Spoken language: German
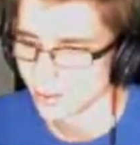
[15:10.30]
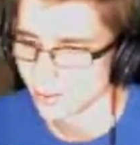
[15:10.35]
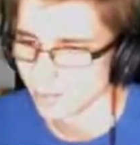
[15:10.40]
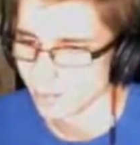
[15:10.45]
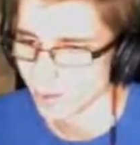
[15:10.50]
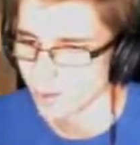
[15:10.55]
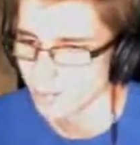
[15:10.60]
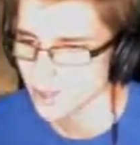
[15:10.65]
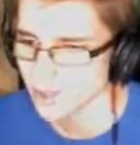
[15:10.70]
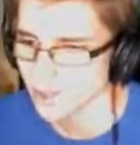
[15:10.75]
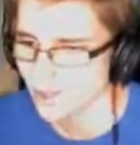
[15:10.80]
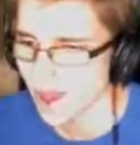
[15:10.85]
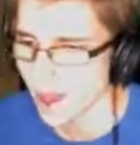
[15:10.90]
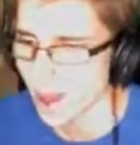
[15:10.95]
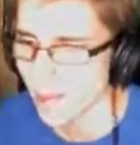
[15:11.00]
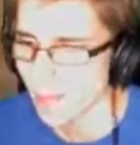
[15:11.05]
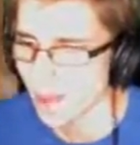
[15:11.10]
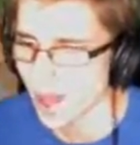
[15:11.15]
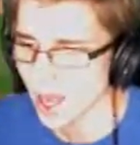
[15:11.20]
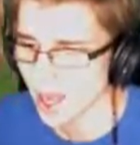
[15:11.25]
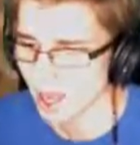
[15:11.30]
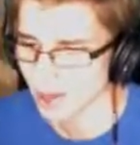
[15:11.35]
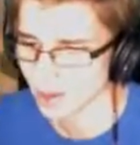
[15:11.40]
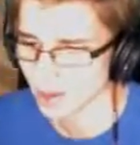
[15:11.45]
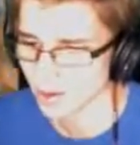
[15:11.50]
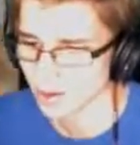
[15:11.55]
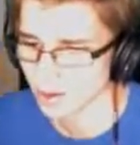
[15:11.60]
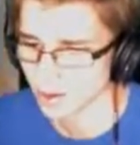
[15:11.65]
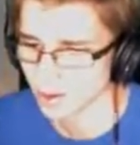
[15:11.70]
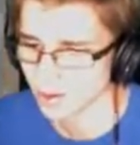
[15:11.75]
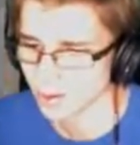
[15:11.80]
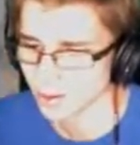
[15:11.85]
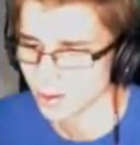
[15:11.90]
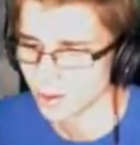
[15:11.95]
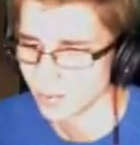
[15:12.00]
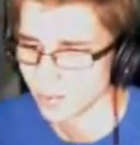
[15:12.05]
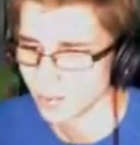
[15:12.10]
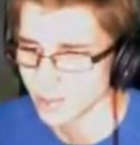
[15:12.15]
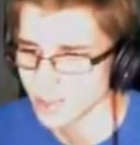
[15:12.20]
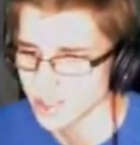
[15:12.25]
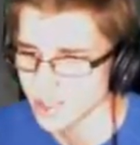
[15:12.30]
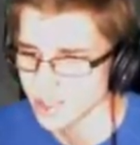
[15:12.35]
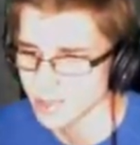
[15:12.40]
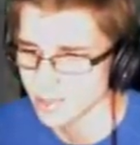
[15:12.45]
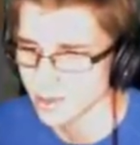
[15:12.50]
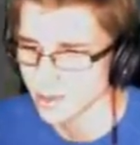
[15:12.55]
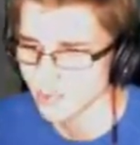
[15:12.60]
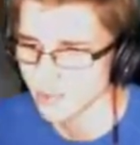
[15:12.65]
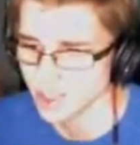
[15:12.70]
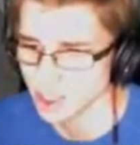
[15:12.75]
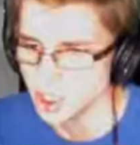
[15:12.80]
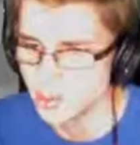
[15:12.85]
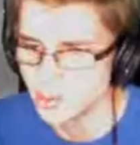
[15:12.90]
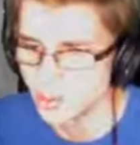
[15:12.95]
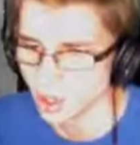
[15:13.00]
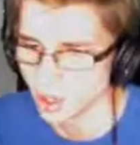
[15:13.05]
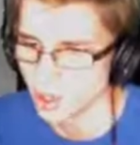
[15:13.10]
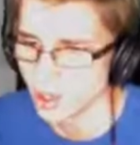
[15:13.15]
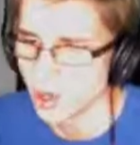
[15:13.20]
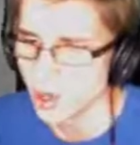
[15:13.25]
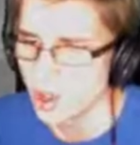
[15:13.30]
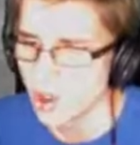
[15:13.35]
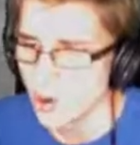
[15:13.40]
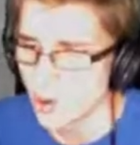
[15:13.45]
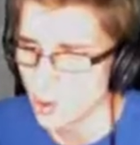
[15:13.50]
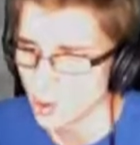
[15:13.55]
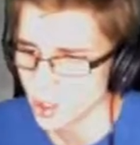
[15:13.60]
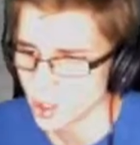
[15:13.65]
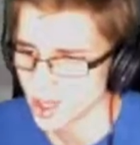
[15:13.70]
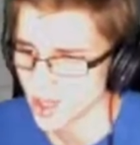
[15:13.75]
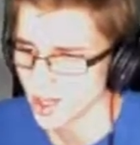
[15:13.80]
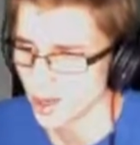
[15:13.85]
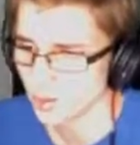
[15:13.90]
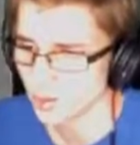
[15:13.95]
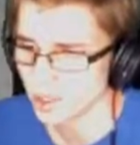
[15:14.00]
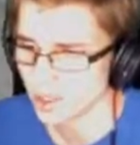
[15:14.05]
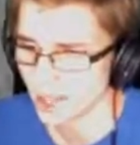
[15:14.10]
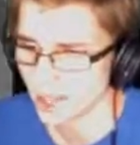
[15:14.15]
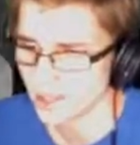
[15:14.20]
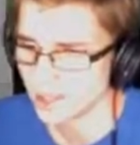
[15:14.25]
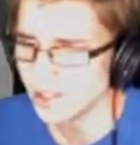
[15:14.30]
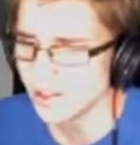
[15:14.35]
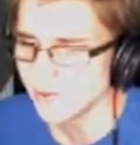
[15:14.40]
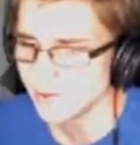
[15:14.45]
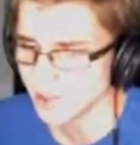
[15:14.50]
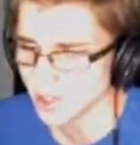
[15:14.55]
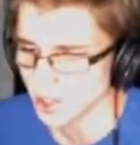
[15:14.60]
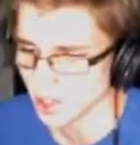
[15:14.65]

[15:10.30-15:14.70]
Man muss mal abhaken können. Man muss das mal verschieben können. Und genau da hilft dir